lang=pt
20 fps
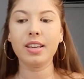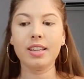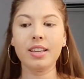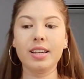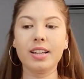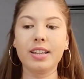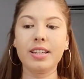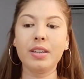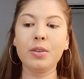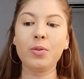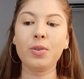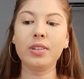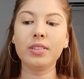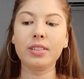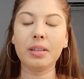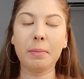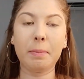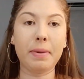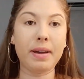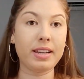E aí,
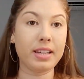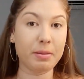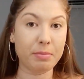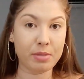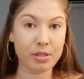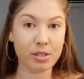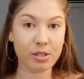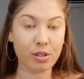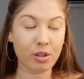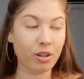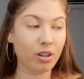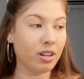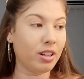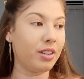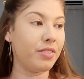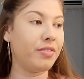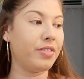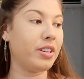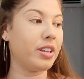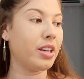enquanto a pele
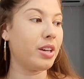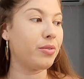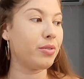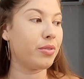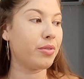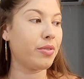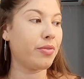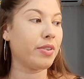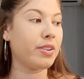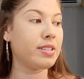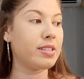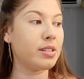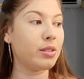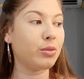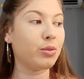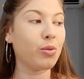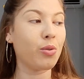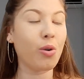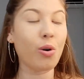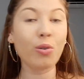absorve, eu vou vir
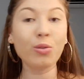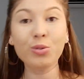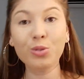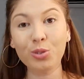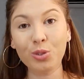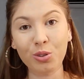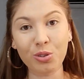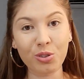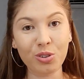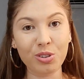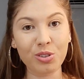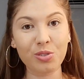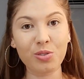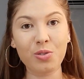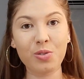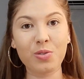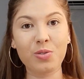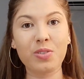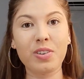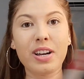fazendo um contorno
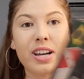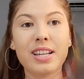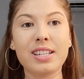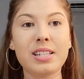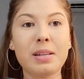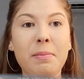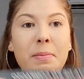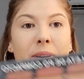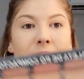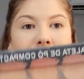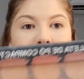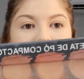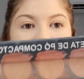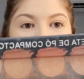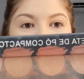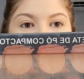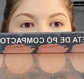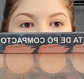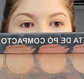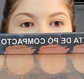com essa paleta
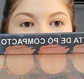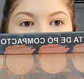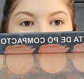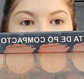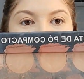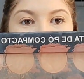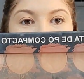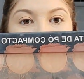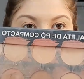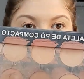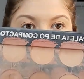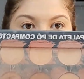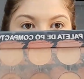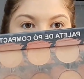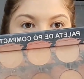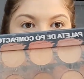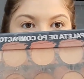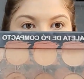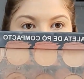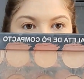aqui, ó, da
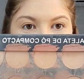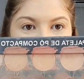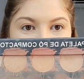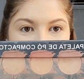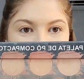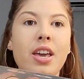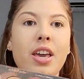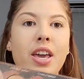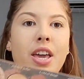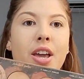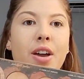Ludurana.